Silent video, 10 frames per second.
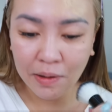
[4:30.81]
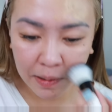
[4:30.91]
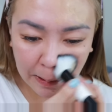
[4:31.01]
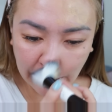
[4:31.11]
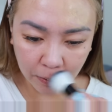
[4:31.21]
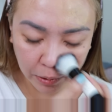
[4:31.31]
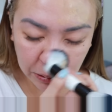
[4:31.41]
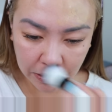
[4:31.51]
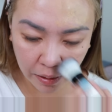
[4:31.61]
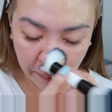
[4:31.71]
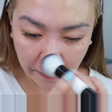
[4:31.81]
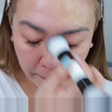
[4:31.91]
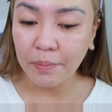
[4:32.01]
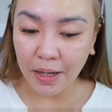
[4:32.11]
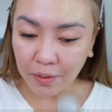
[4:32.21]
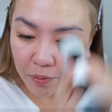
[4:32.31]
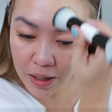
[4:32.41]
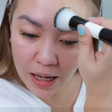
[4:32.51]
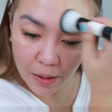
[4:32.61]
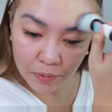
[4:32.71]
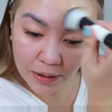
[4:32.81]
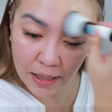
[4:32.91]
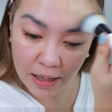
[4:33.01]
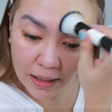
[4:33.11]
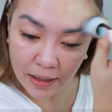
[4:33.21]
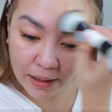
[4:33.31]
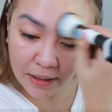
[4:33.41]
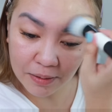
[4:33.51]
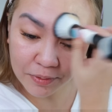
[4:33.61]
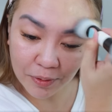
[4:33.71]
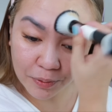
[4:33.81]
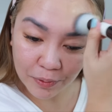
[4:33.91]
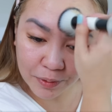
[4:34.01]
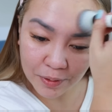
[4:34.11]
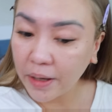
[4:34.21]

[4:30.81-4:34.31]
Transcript: Ang lightweight niya. Parang wala akong nilalagay, alam niyo yun.